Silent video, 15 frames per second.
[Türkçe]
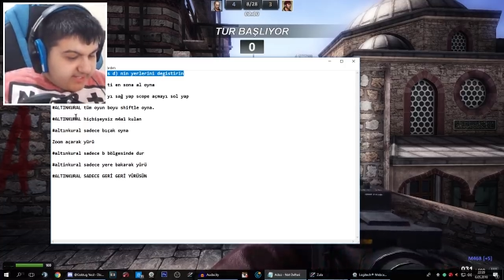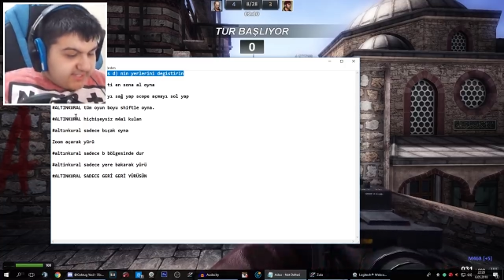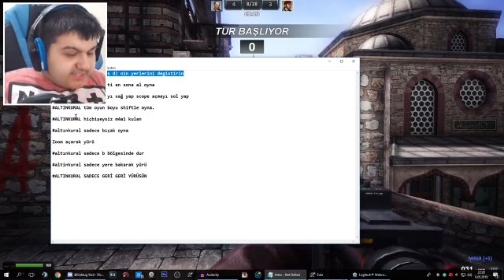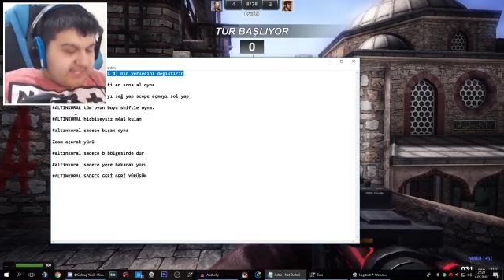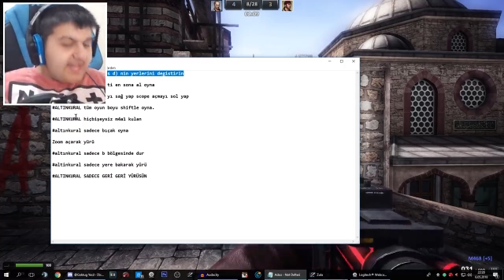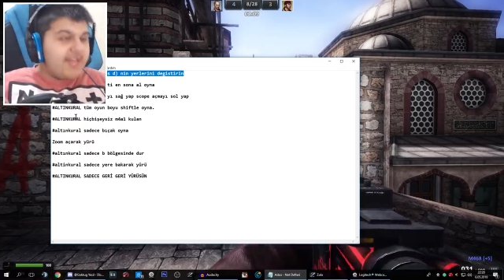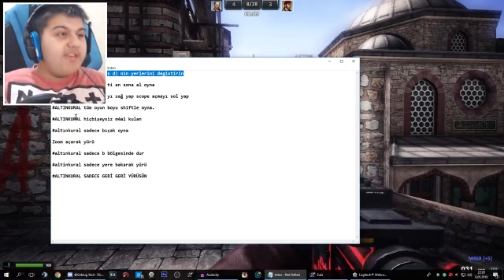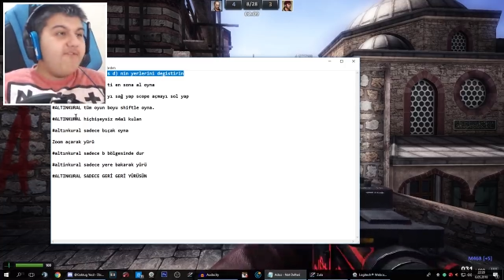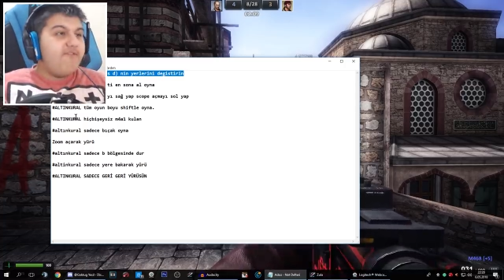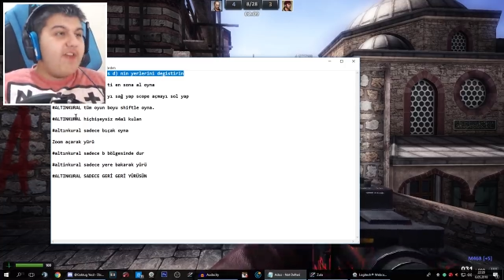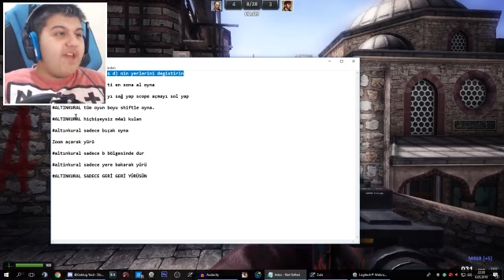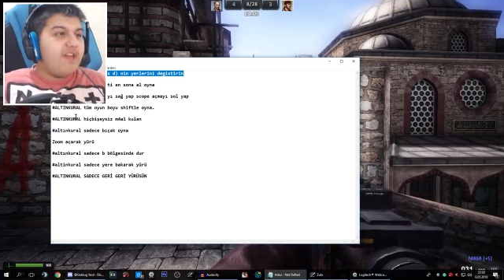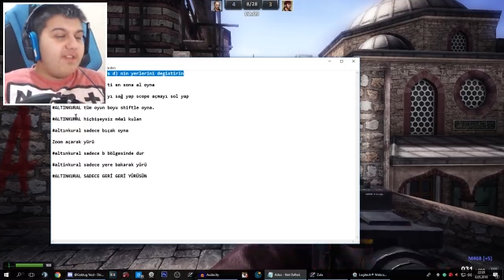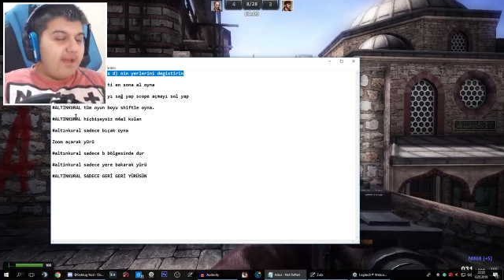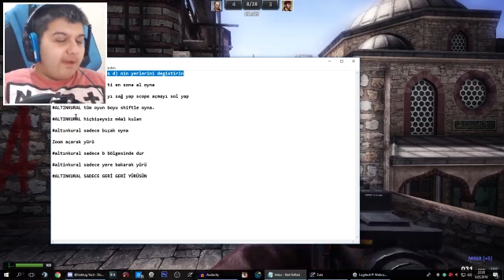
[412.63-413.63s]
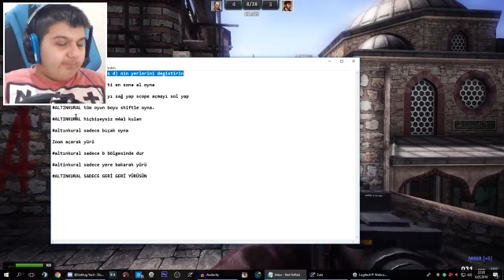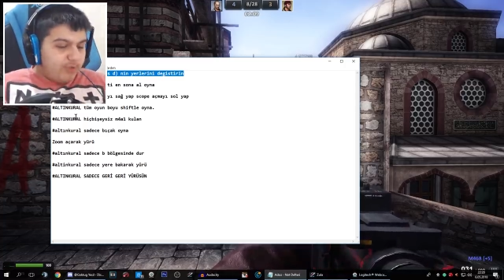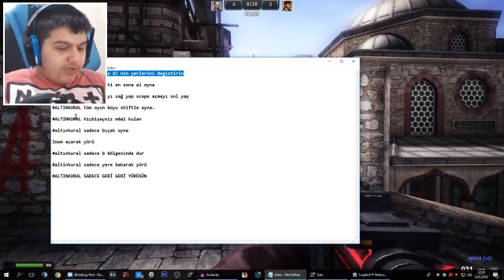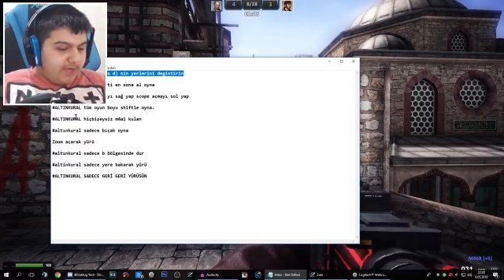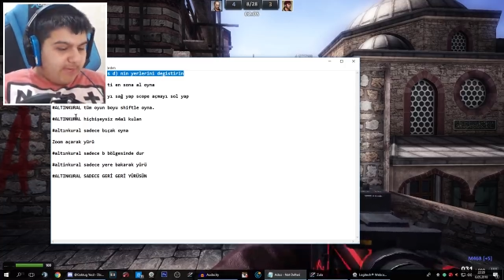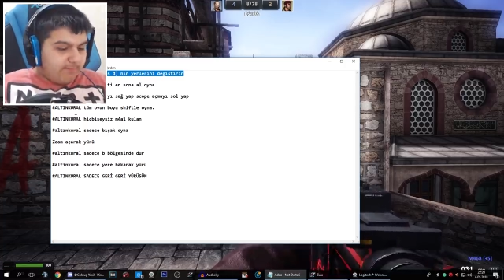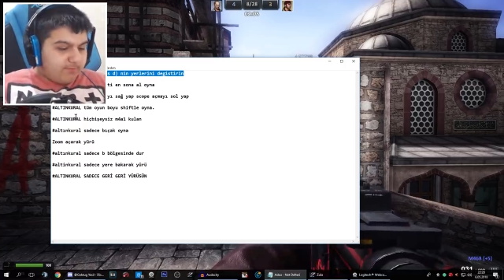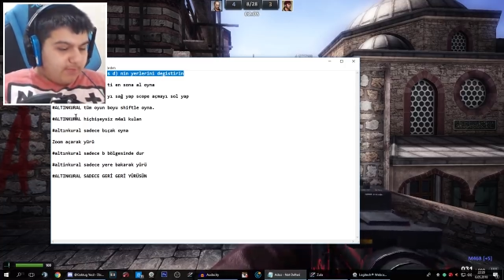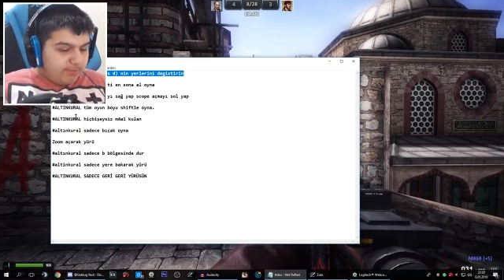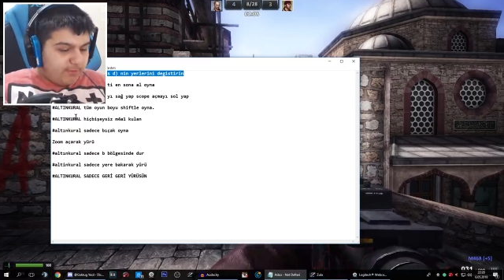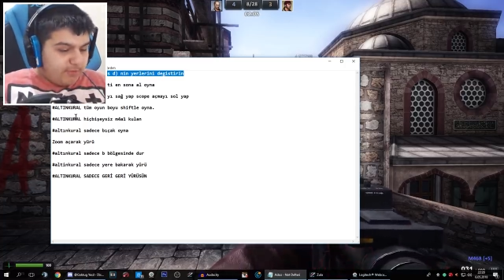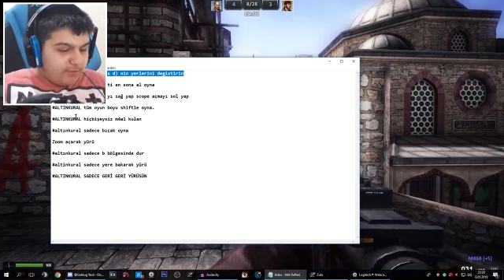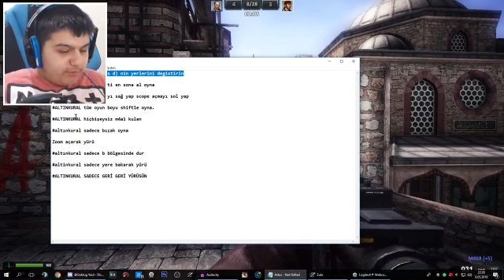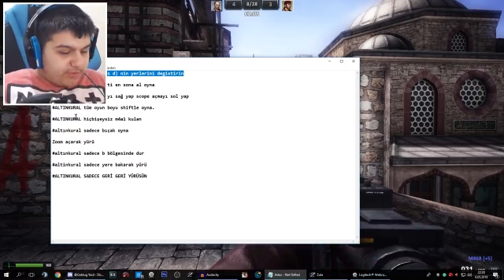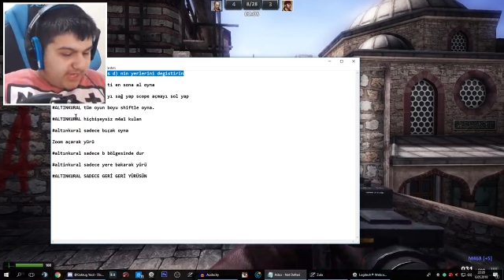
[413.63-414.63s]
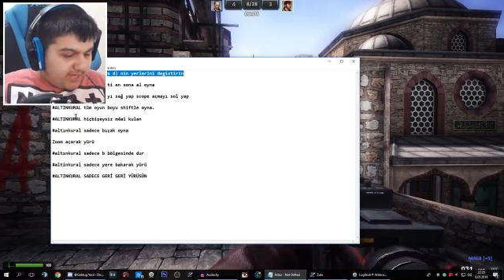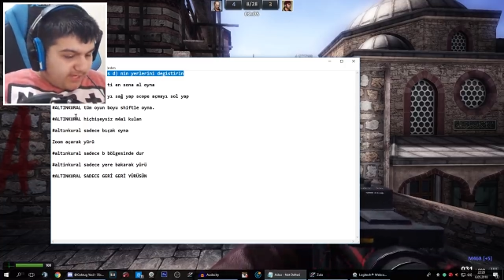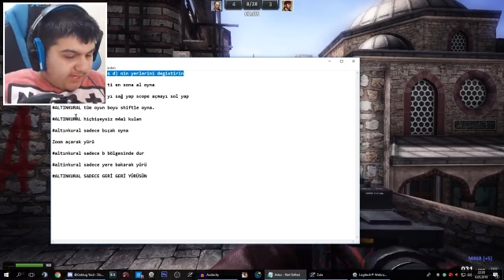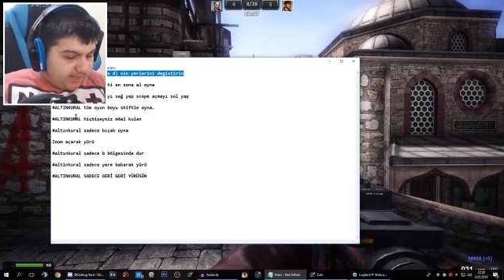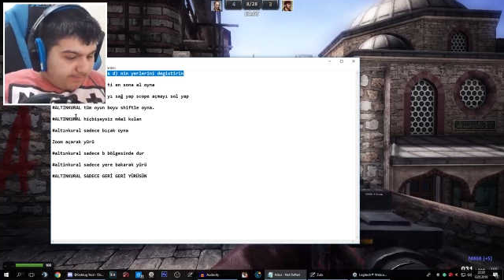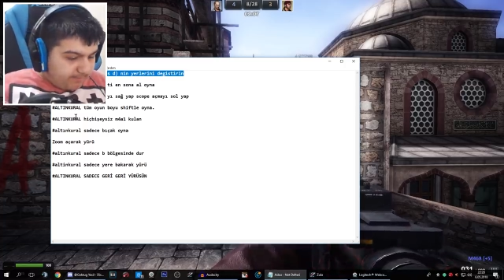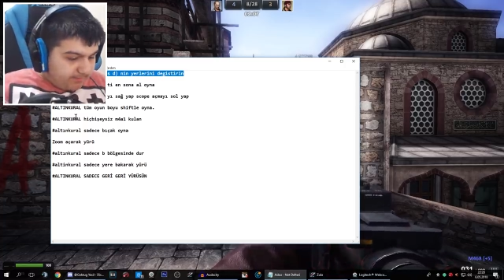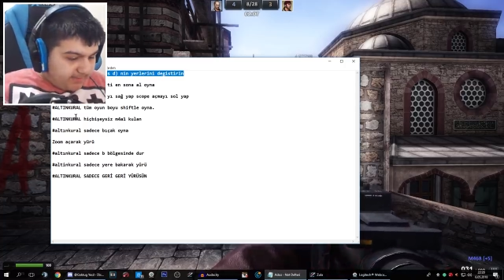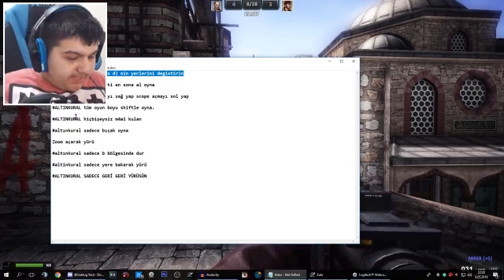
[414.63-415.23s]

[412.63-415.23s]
S ve W yap, W S yap,